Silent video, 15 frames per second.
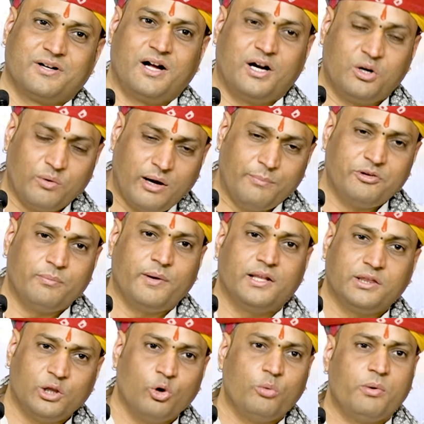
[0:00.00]
खाटू आप जब
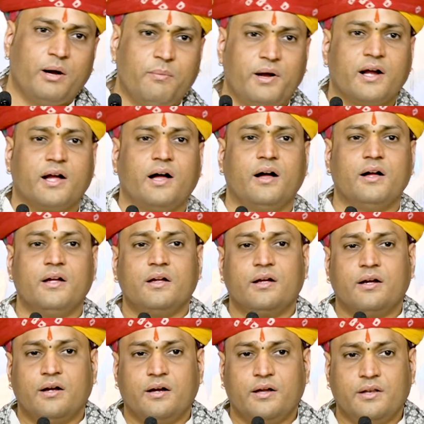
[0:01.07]
आते हो बाबा का
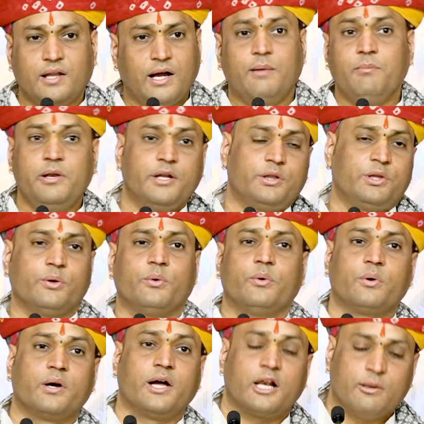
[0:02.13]
नाम लेते
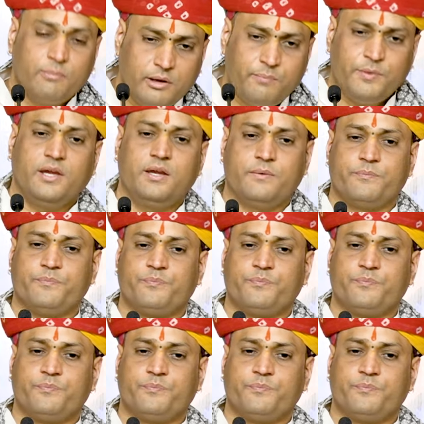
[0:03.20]
हो घर में भी